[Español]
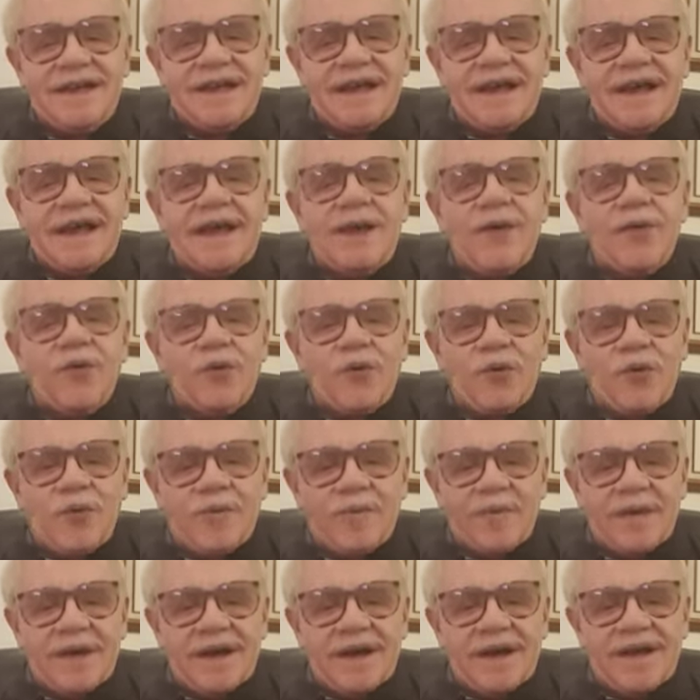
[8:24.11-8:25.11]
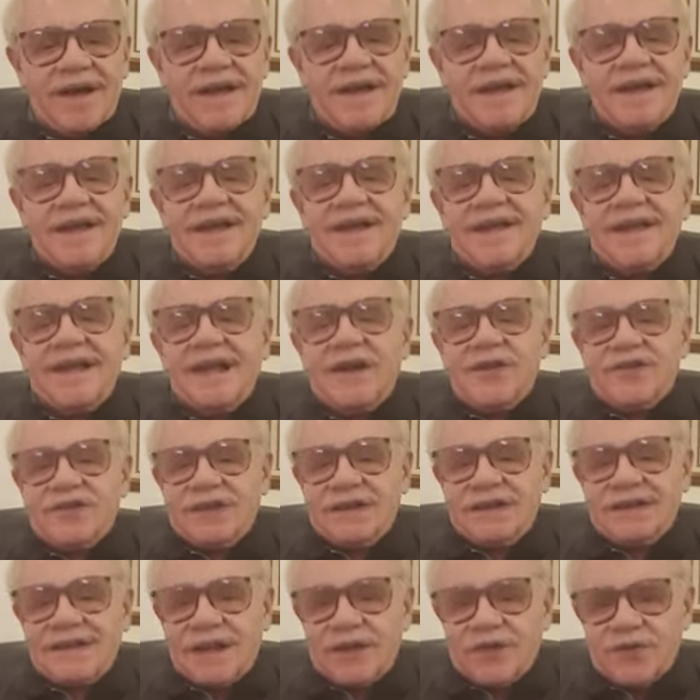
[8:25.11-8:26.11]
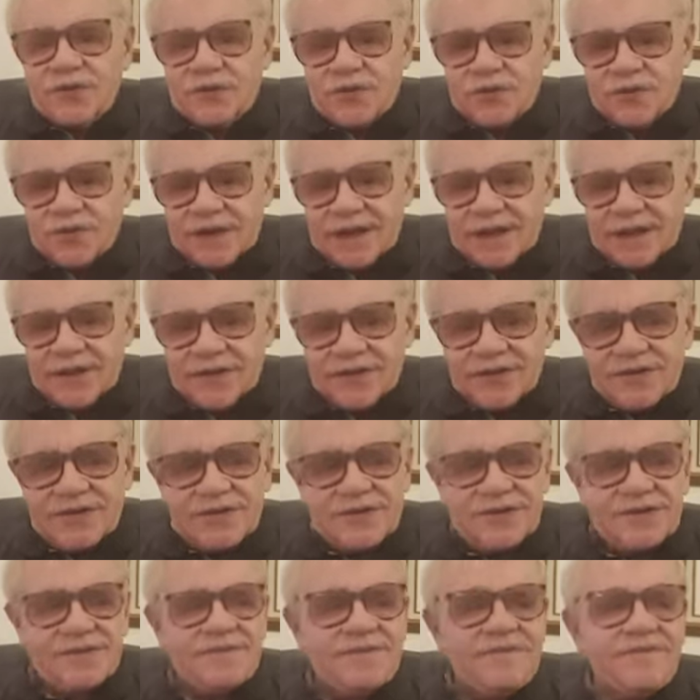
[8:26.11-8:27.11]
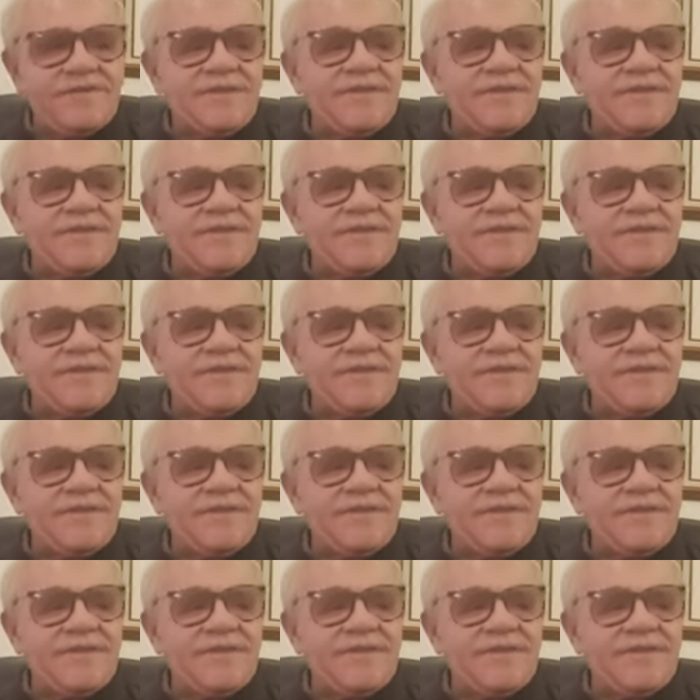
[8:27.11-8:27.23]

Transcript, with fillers: a Europa y a los Estados Unidos.